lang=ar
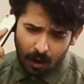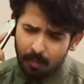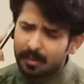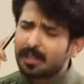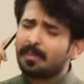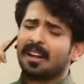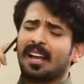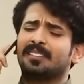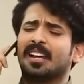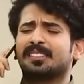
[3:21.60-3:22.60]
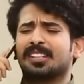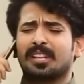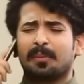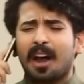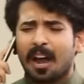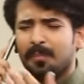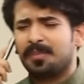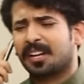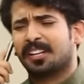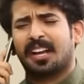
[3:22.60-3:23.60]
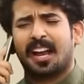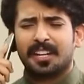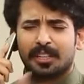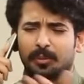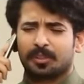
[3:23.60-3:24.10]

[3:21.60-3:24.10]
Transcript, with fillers: عمر البارحه داز لي صباح ابنك يعيط